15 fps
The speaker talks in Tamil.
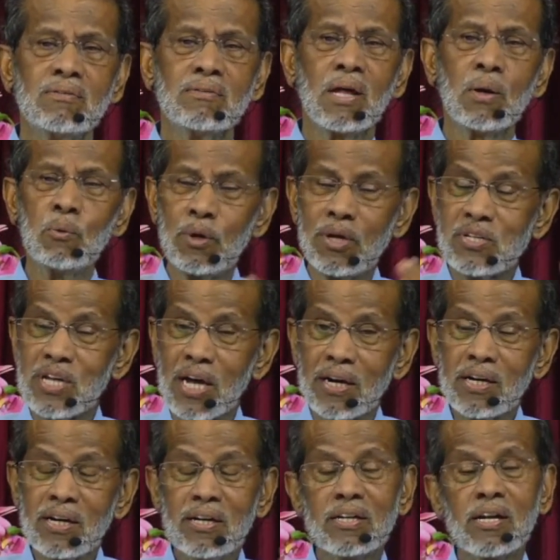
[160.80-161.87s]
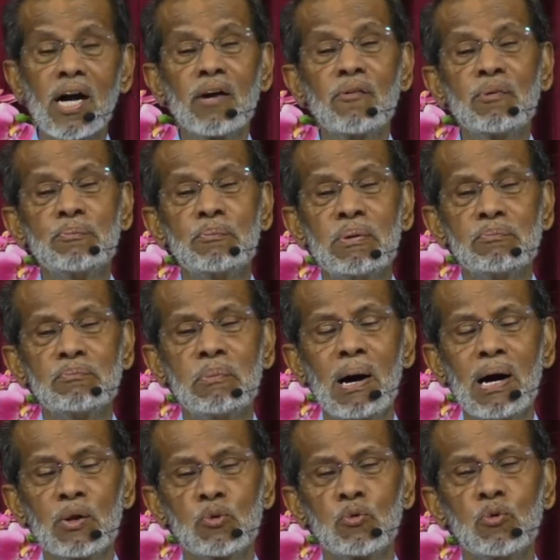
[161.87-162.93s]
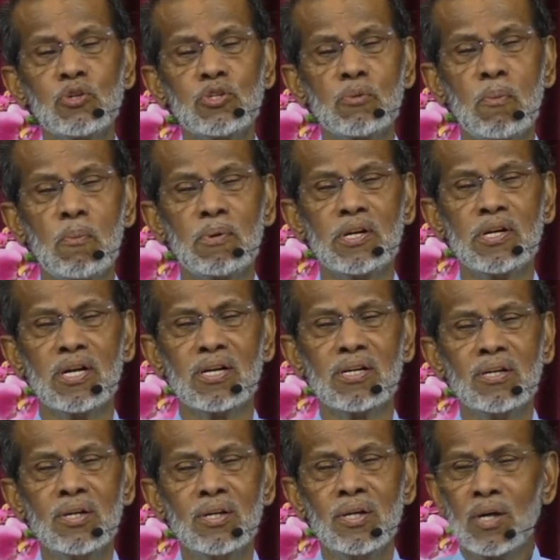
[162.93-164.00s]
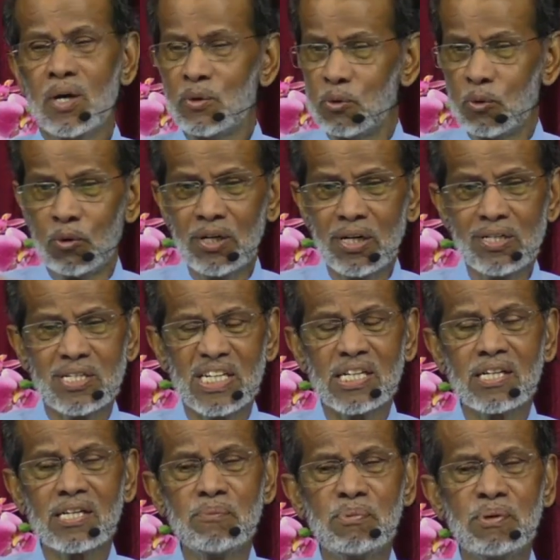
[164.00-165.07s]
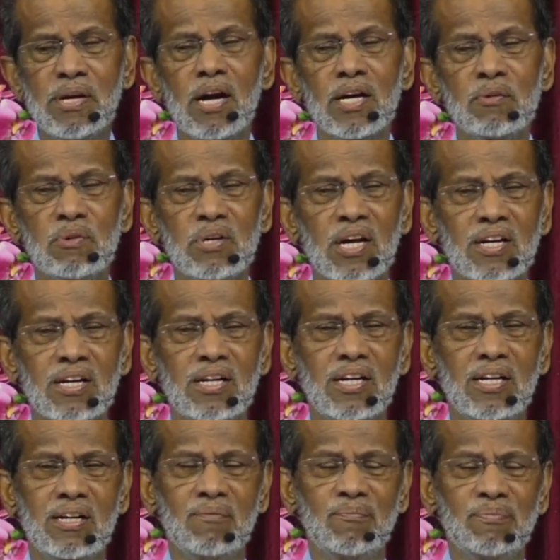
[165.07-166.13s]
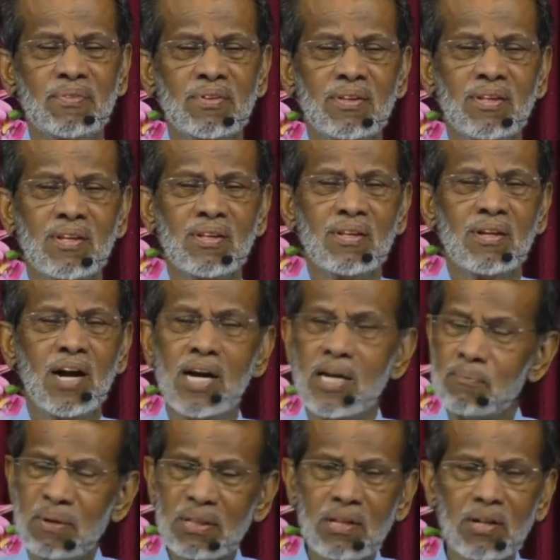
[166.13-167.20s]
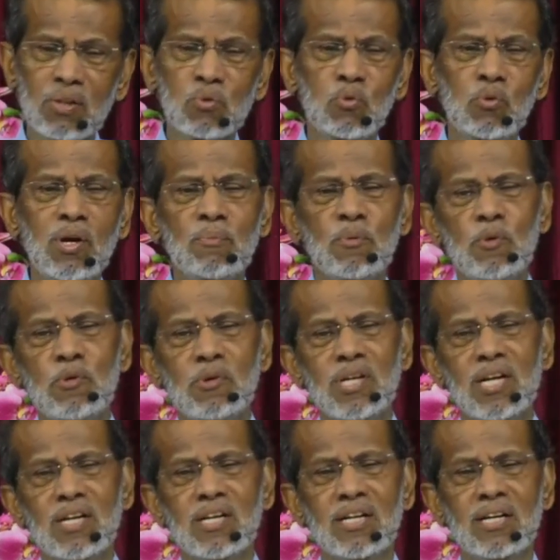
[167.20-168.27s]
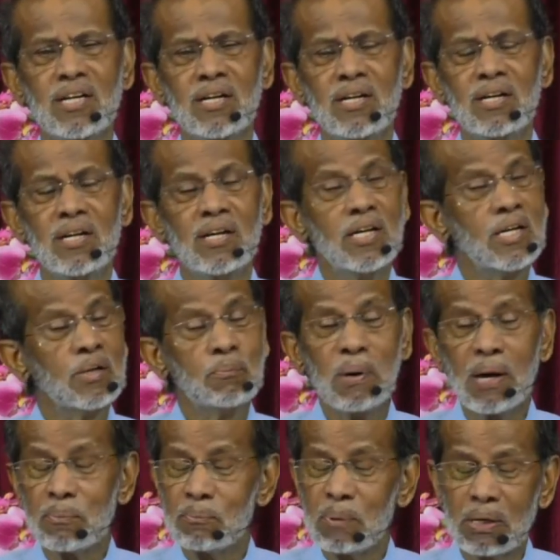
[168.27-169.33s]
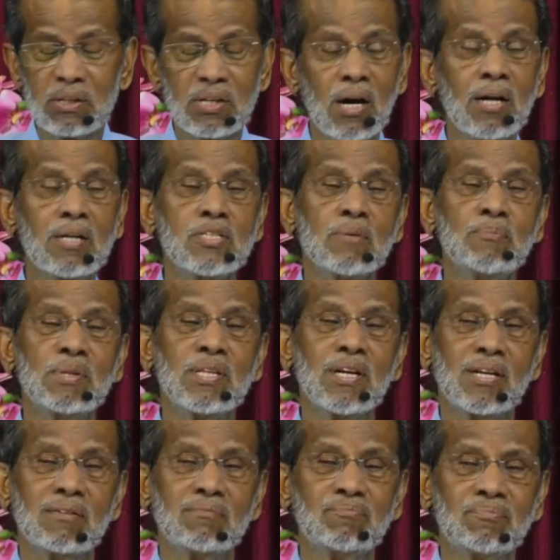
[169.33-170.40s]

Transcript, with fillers: தன்னுடைய ஜனங்களுக்காக அவன் வாரத்தோடு ஜெபம் பண்ணினான் ஐயோ என் ஜனங்கள் இப்படி ஆகிவிட்டார்களே அடிமைத்தனத்துக்குள்ளே போய்விட்டார்களே என்று மனதார ஜபித்தான்